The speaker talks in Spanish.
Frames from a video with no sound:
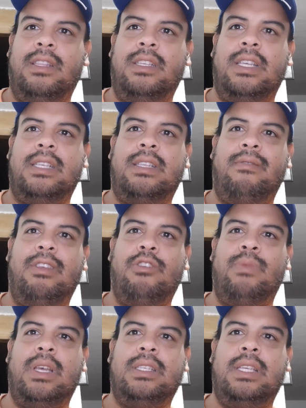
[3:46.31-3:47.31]
Dice, este
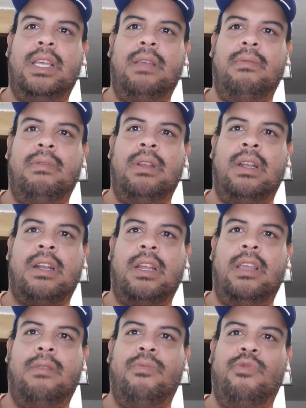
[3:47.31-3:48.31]
video me hace
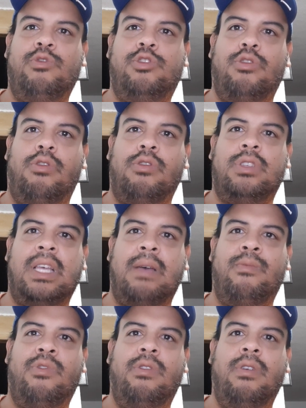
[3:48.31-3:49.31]
reír mucho, los
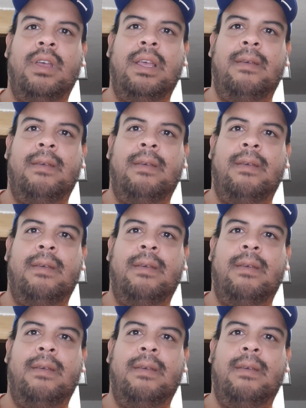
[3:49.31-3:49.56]
amo.